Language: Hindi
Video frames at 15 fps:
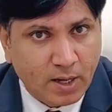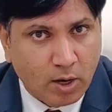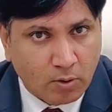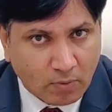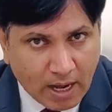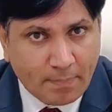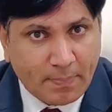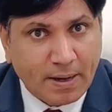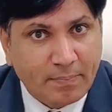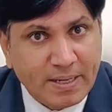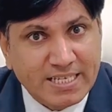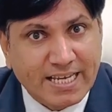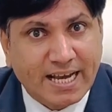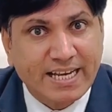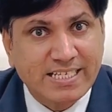और वहां पर
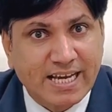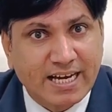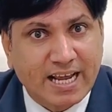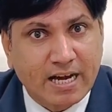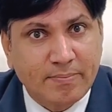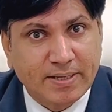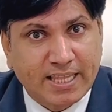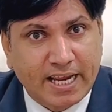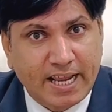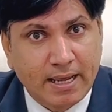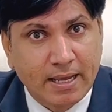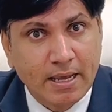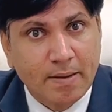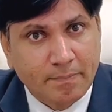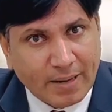अपनी सारी जानकारी बताइए
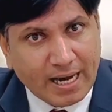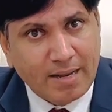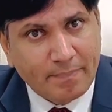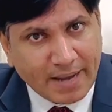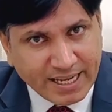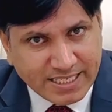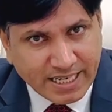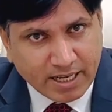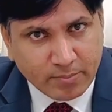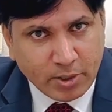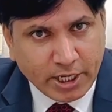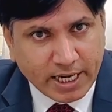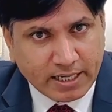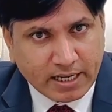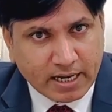पहले बैंक से
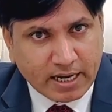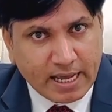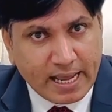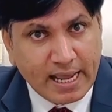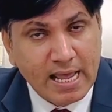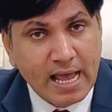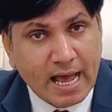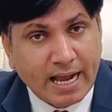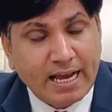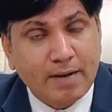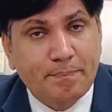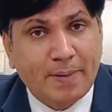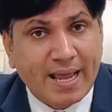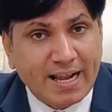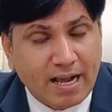कम्युनिकेट करना है अगर
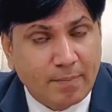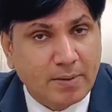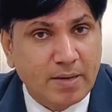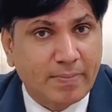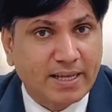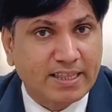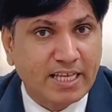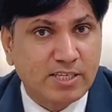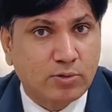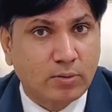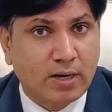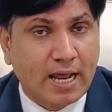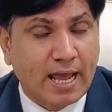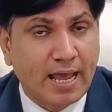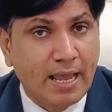बैंक आपकी बात नहीं
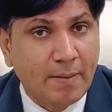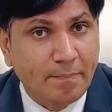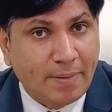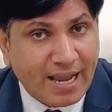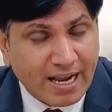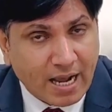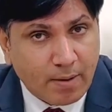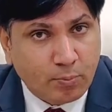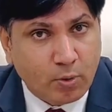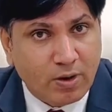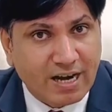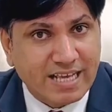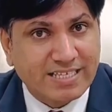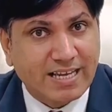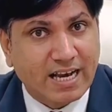सुन रहा है बैंक आपको
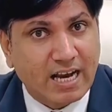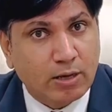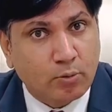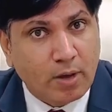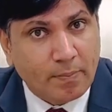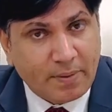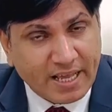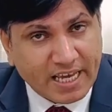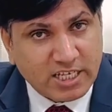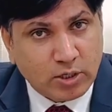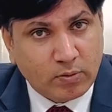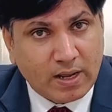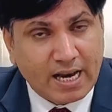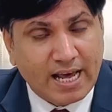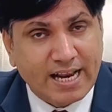हरेस कर रहा है कोई
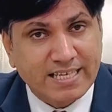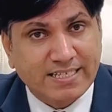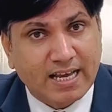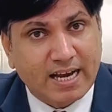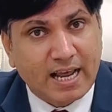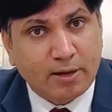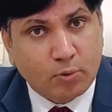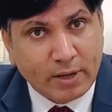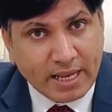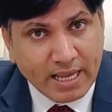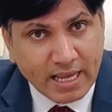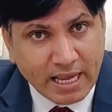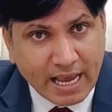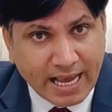एप्लीकेशन वाला हरेस कर रहा है कोई